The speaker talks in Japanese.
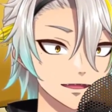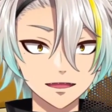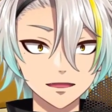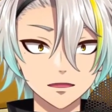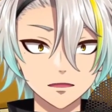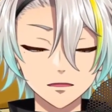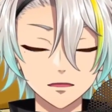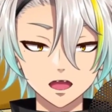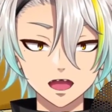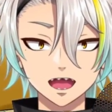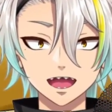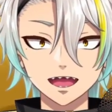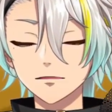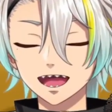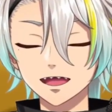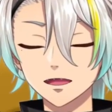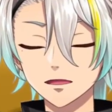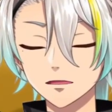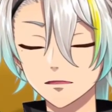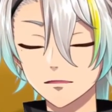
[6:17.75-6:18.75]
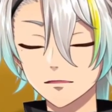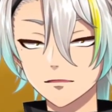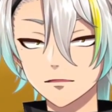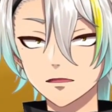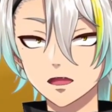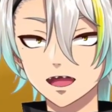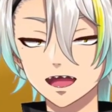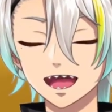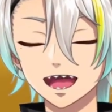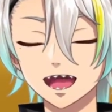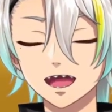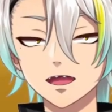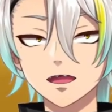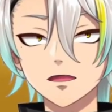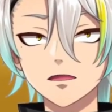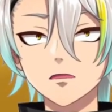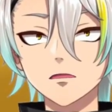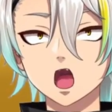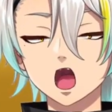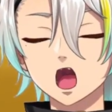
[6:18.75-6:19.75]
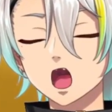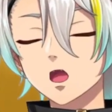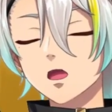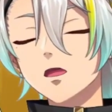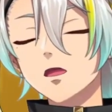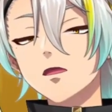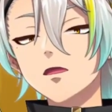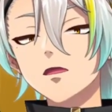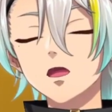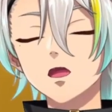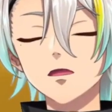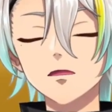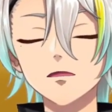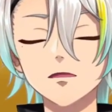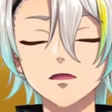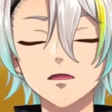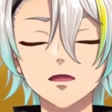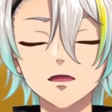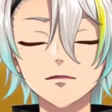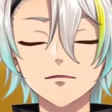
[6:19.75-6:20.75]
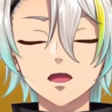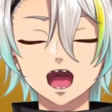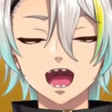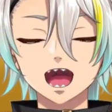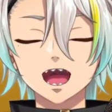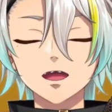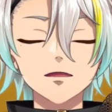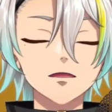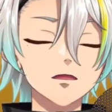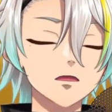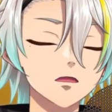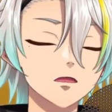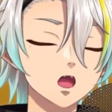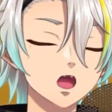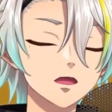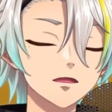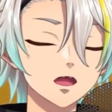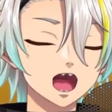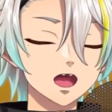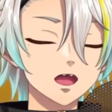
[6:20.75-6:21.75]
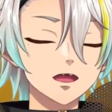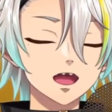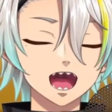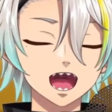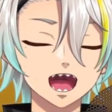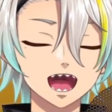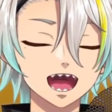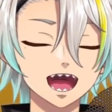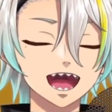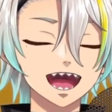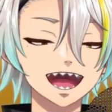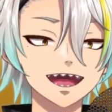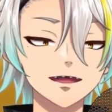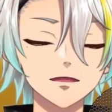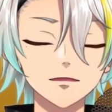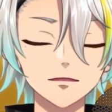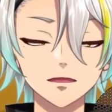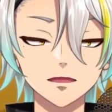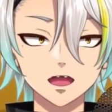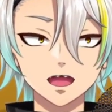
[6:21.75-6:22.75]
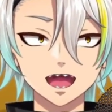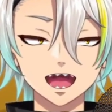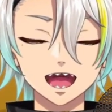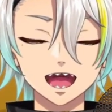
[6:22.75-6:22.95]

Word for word: その時、バイト途中に、ぼーっと、うわあ、今日助かったなーって思った時